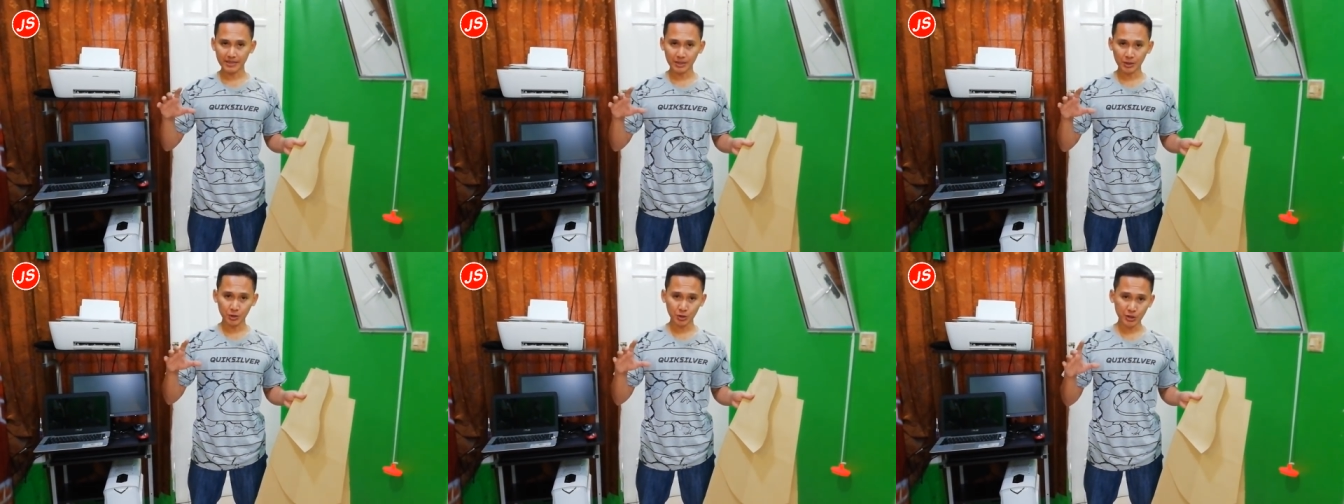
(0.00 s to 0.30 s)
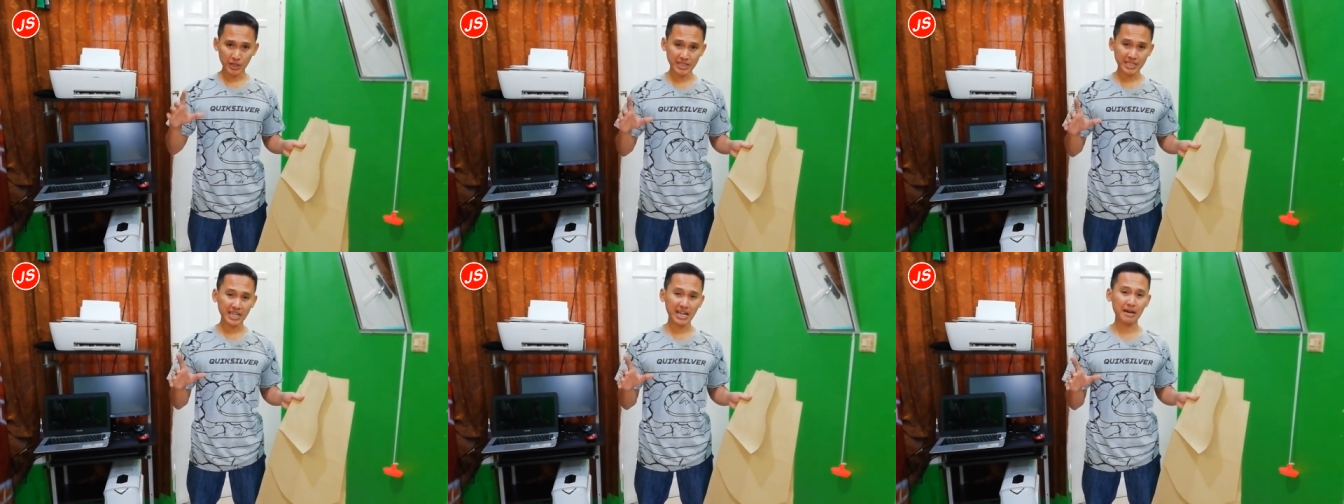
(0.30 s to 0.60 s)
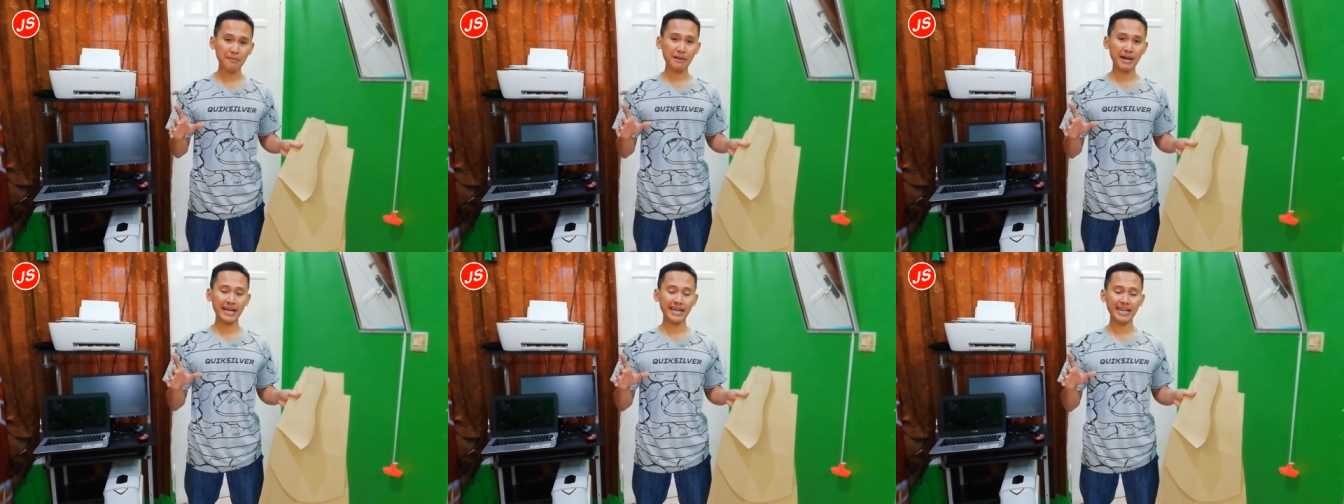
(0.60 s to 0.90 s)
sudah
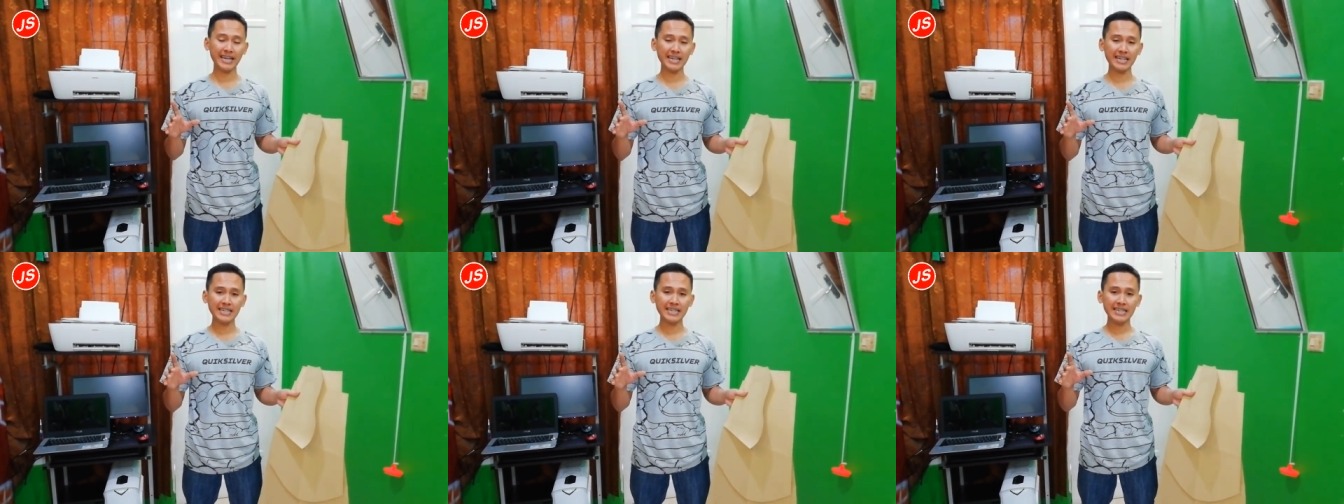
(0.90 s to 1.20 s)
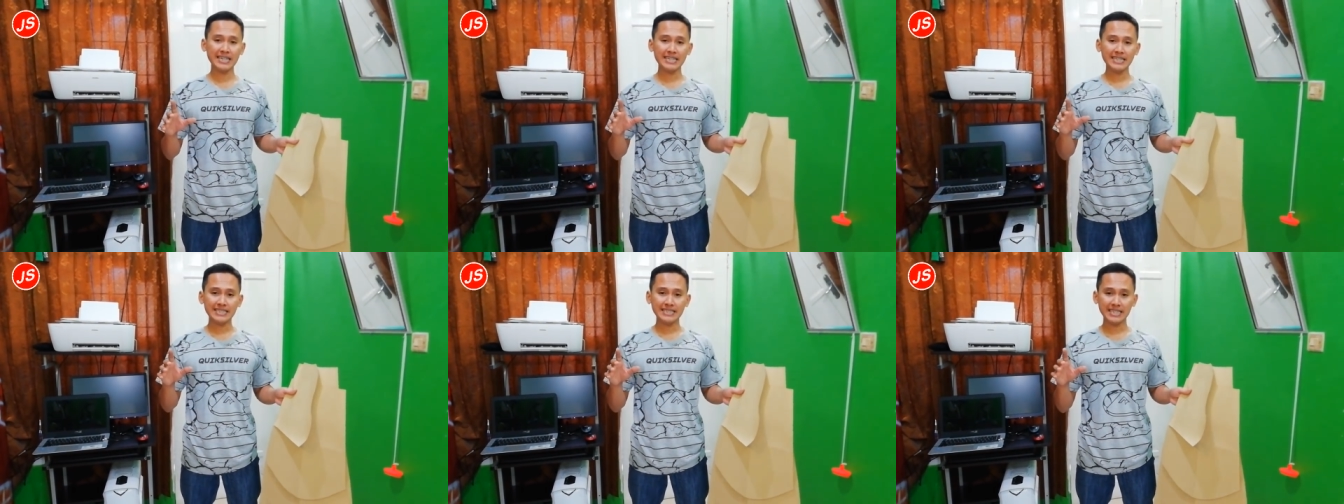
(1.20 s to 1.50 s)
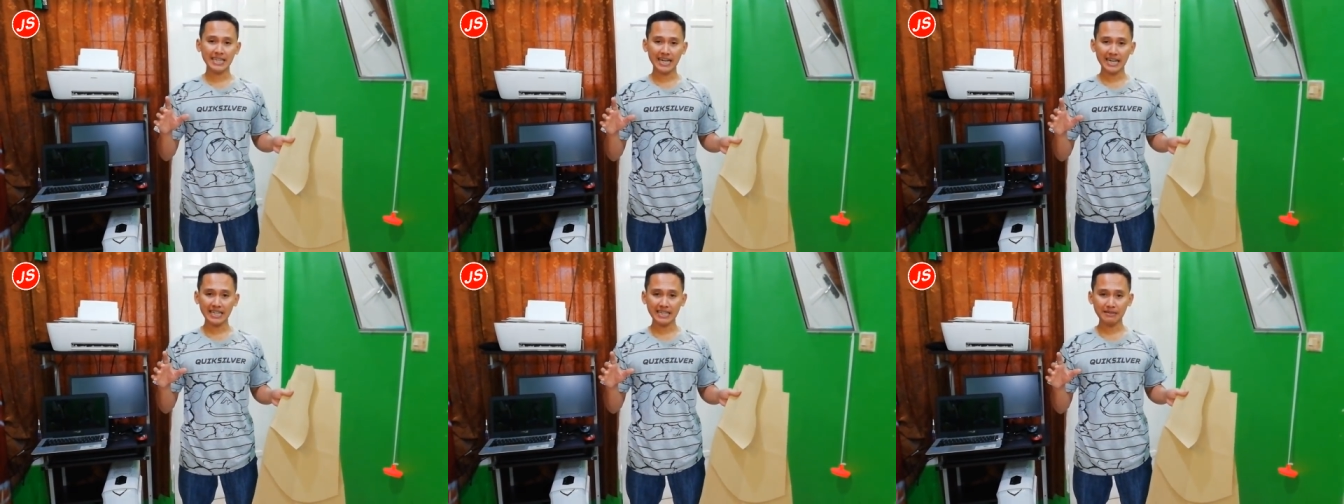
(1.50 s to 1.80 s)
setengah mahir
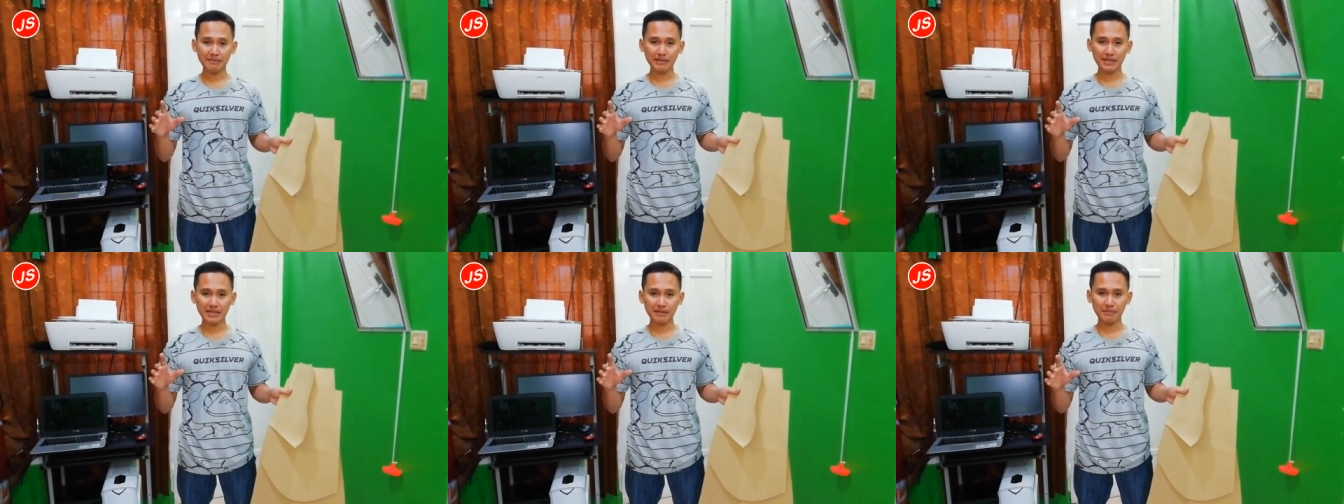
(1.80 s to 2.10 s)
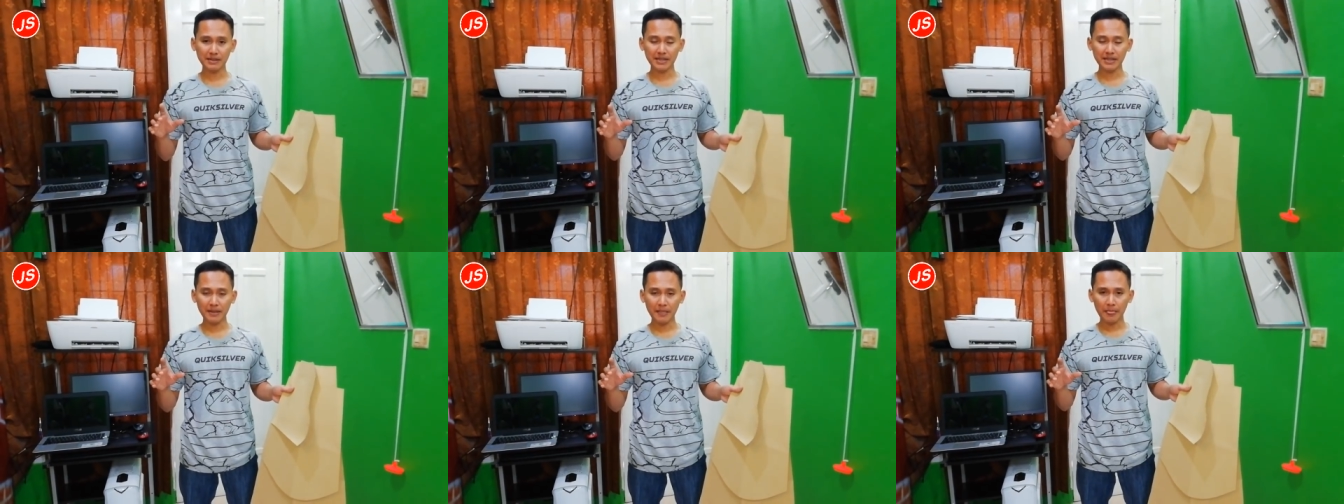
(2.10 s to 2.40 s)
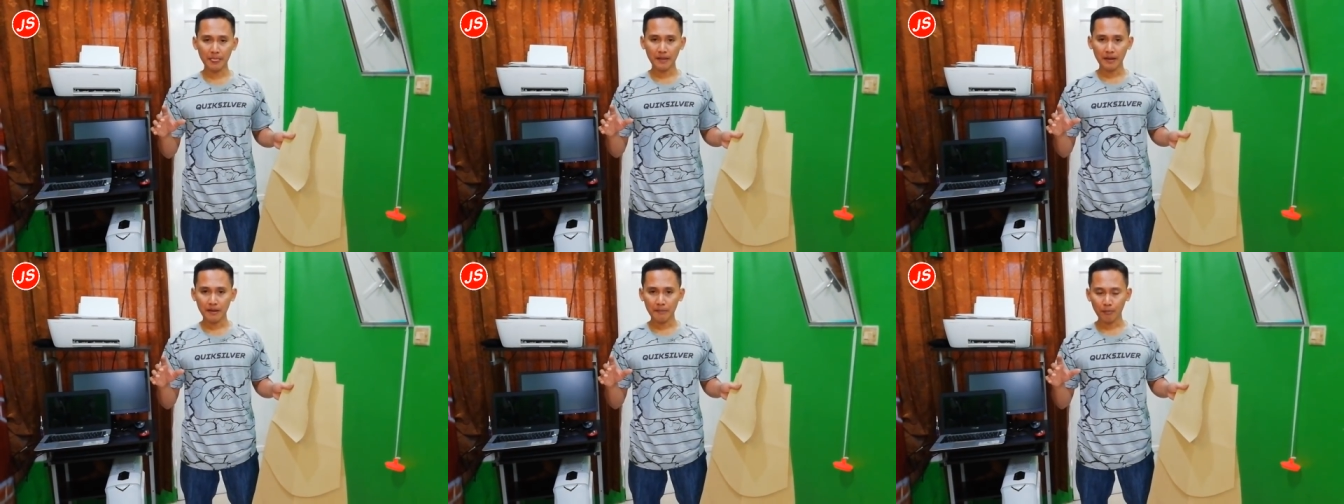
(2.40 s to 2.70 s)
silakan teman-teman
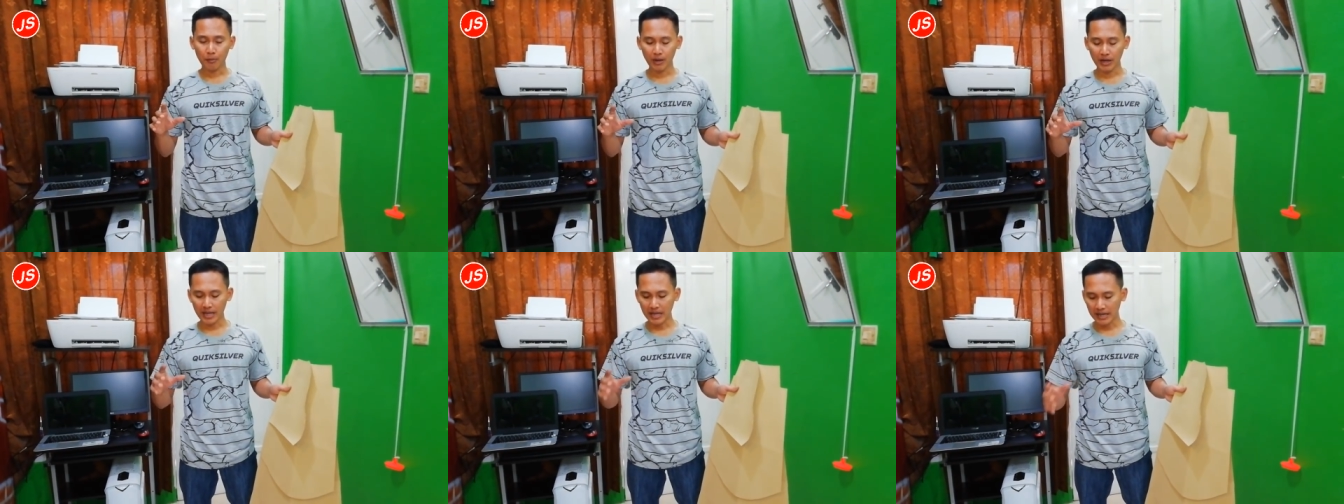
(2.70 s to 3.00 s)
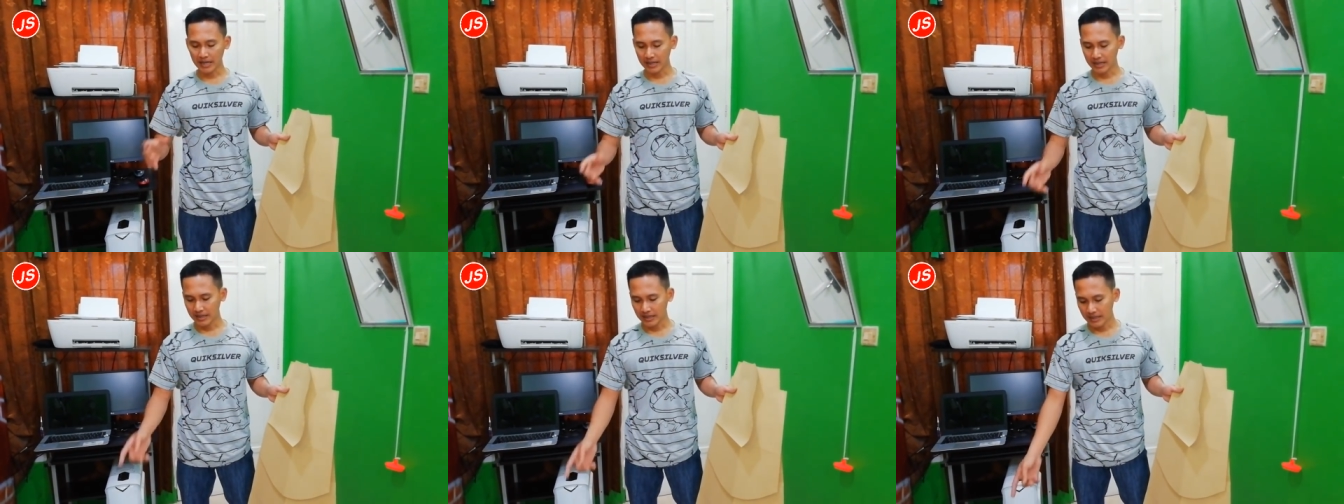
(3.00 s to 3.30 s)
boleh